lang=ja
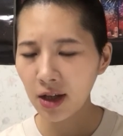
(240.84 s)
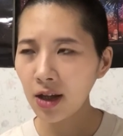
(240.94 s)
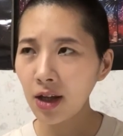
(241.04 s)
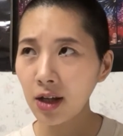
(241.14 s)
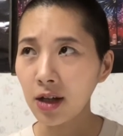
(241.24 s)

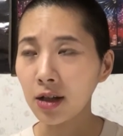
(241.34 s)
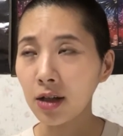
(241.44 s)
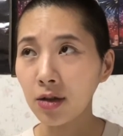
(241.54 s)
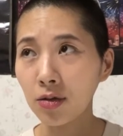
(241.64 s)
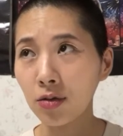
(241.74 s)
なんか、
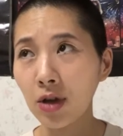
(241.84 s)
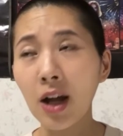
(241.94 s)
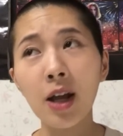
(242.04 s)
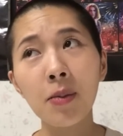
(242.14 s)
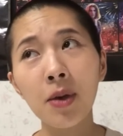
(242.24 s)

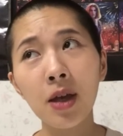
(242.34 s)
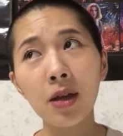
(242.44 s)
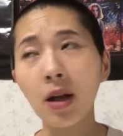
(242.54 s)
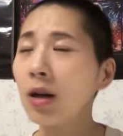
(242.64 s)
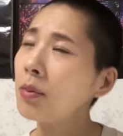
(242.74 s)
垂れ目、
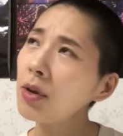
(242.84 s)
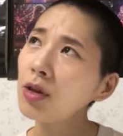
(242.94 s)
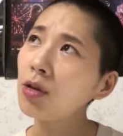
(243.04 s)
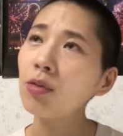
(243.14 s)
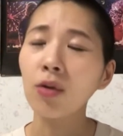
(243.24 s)
垂れ目っ
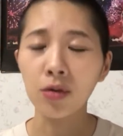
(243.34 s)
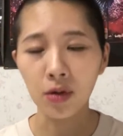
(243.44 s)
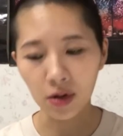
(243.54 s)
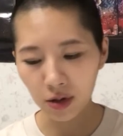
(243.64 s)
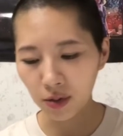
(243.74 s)
ていうのかな
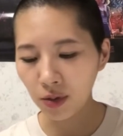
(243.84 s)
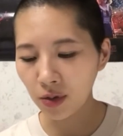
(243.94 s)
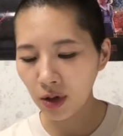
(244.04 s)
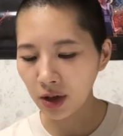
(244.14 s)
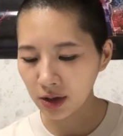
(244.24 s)
あれ、そうい
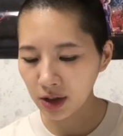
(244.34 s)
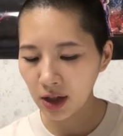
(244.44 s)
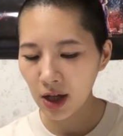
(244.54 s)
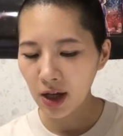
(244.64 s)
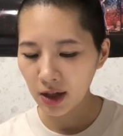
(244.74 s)
う感じ
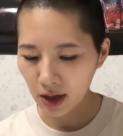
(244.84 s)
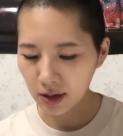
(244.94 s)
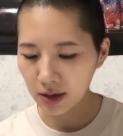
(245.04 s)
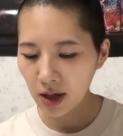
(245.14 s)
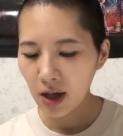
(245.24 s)
で
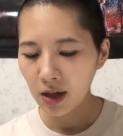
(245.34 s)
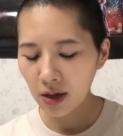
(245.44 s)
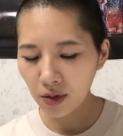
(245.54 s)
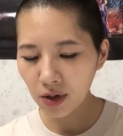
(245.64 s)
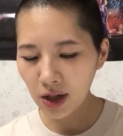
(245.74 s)
す。で、
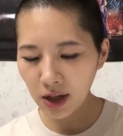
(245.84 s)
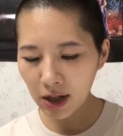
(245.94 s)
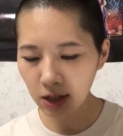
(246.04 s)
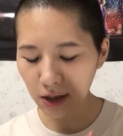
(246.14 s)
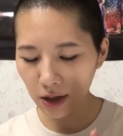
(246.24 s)
これ
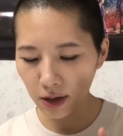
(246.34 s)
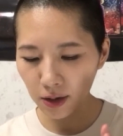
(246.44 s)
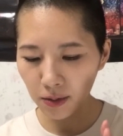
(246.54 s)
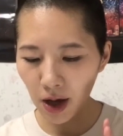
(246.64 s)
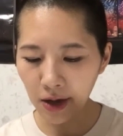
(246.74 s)
に、
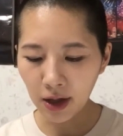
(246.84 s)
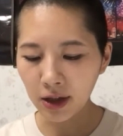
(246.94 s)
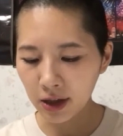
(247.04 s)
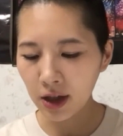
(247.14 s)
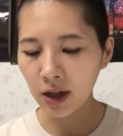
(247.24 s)
アンナ
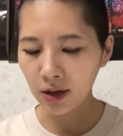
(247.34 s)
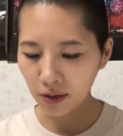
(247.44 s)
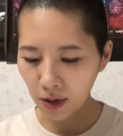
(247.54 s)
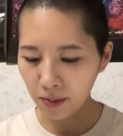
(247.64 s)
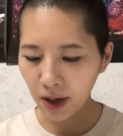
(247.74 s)
に出てる
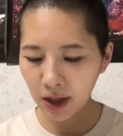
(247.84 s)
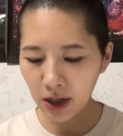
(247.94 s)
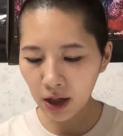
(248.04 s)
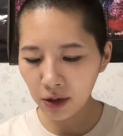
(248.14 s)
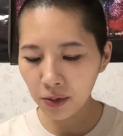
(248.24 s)
のは、
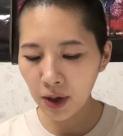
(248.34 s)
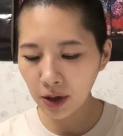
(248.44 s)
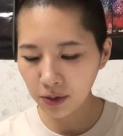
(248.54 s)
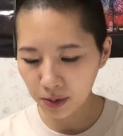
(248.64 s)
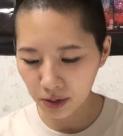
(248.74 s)

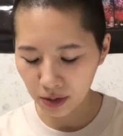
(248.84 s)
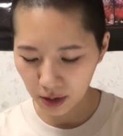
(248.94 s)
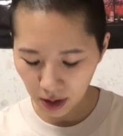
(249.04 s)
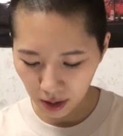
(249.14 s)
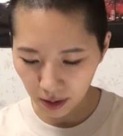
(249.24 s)
マリアンヌ・フェイスフルっ
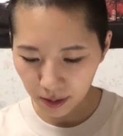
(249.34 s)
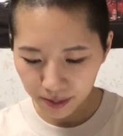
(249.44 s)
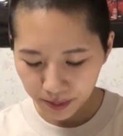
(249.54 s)
ていう